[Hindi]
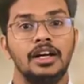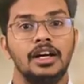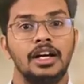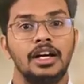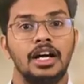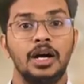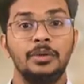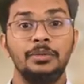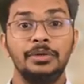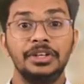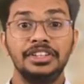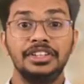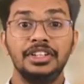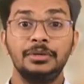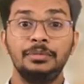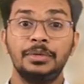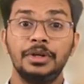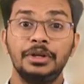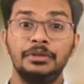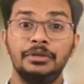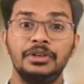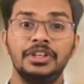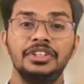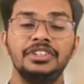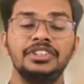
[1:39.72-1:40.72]
अब इतने
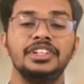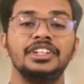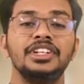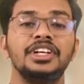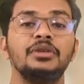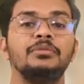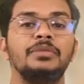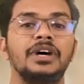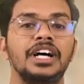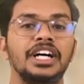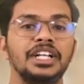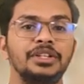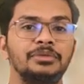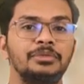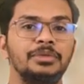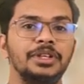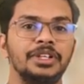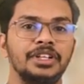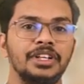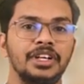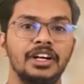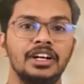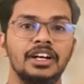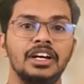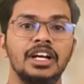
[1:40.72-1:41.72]
प्रिवेंशन के बाद भी
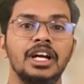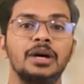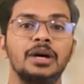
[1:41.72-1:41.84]
अगर